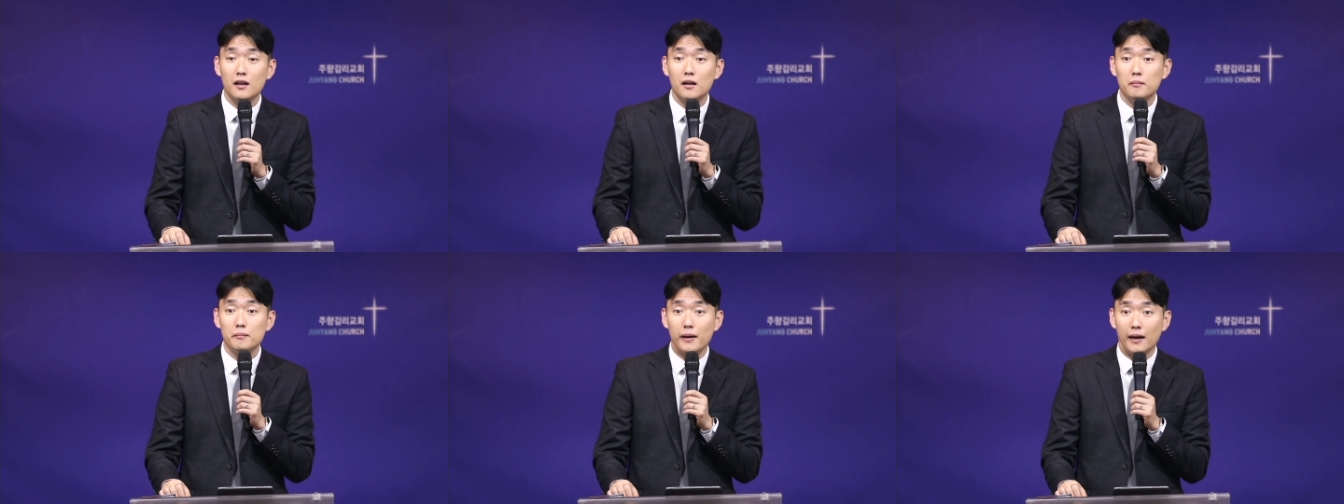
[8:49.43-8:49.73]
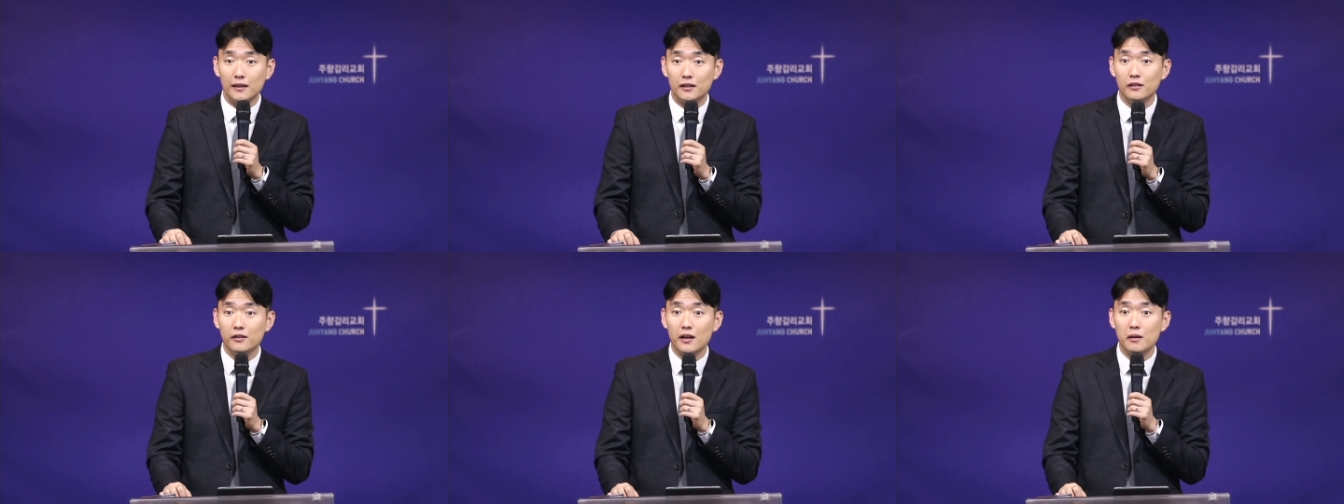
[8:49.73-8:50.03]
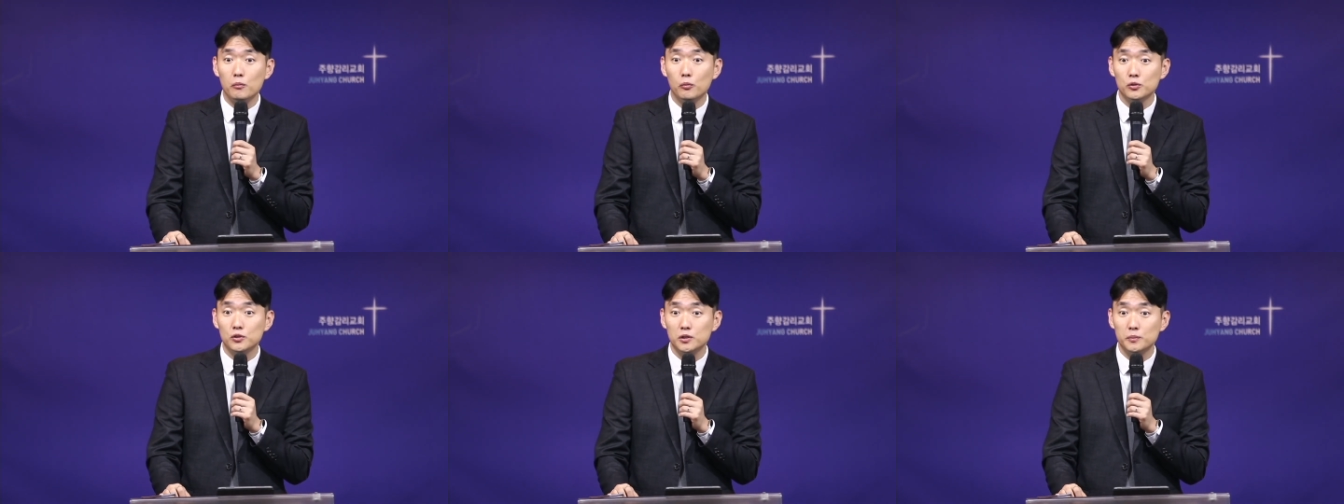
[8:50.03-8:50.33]
베드로의
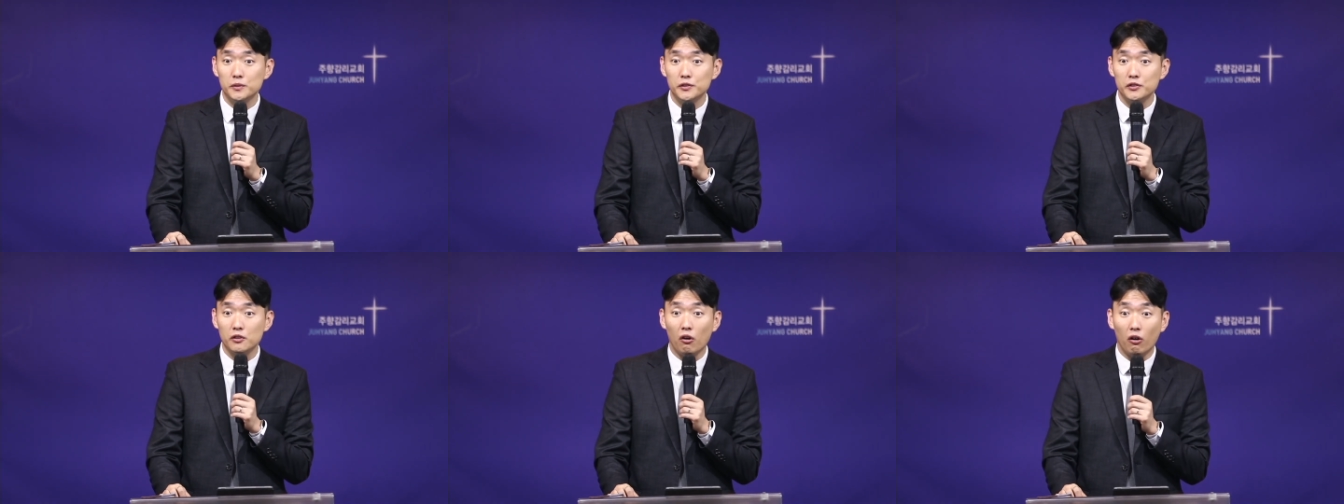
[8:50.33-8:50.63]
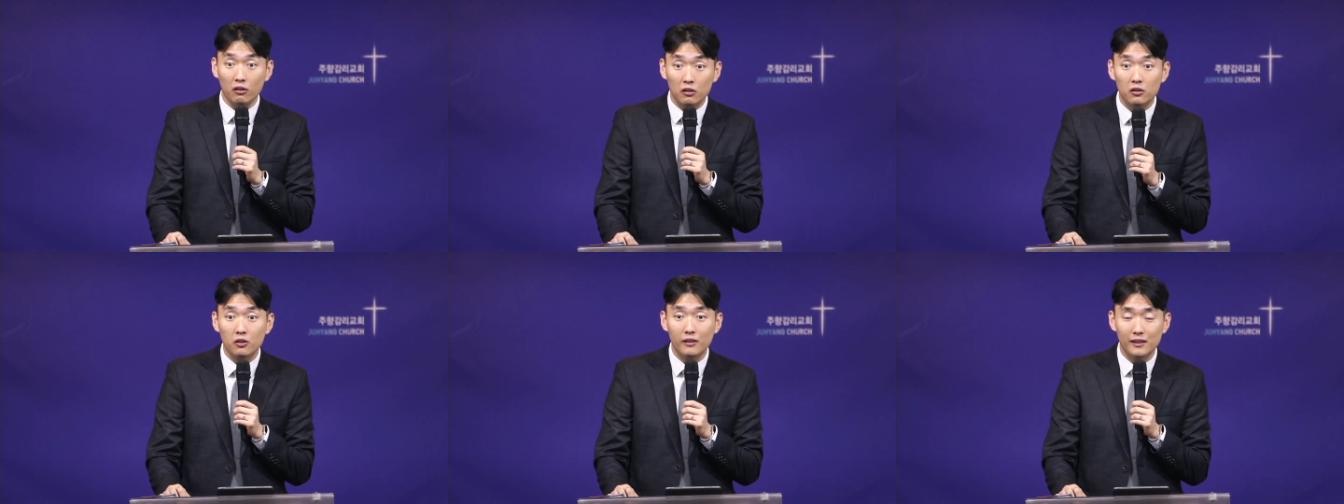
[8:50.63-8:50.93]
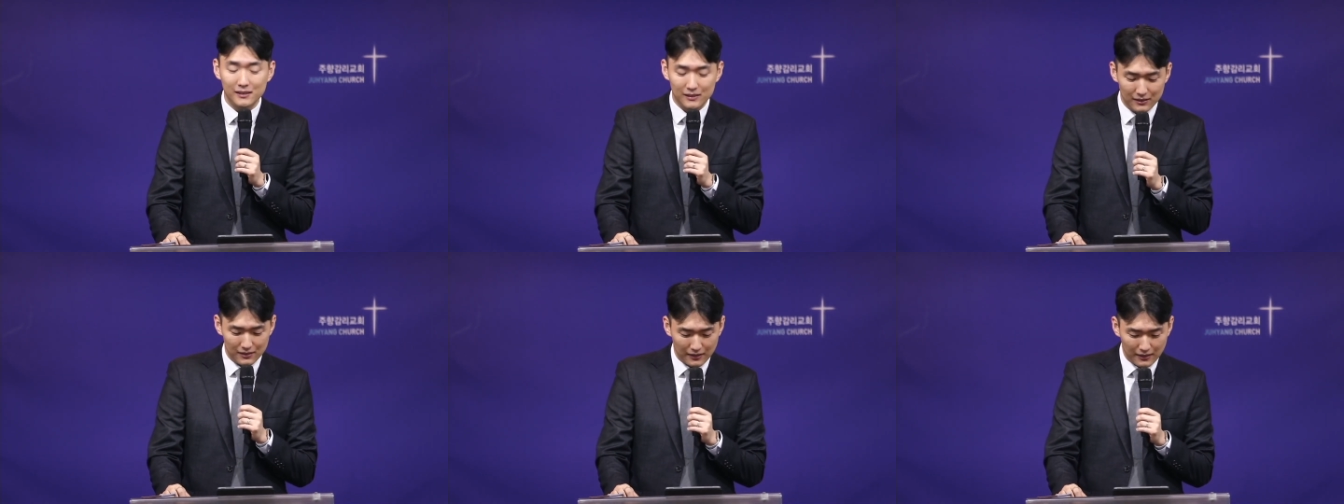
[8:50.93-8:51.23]
모습은
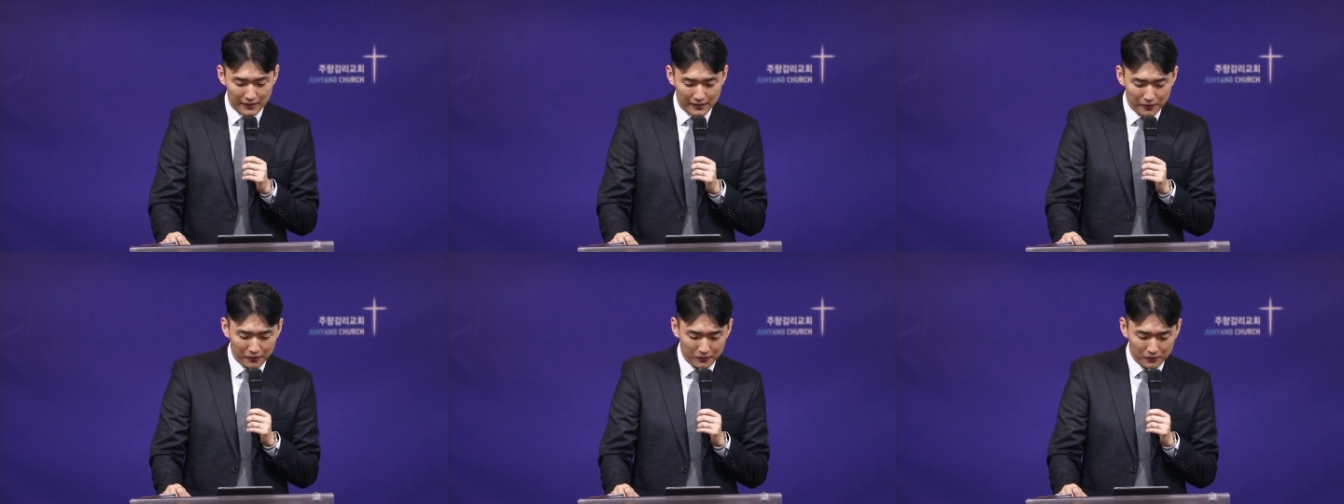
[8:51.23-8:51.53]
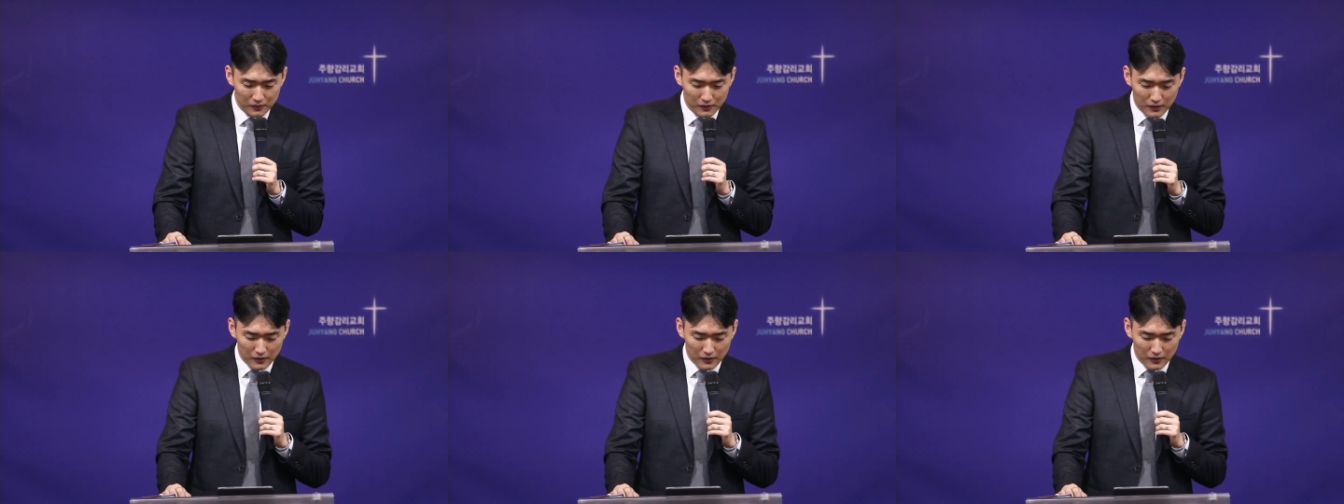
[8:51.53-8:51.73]
어떠했을까요?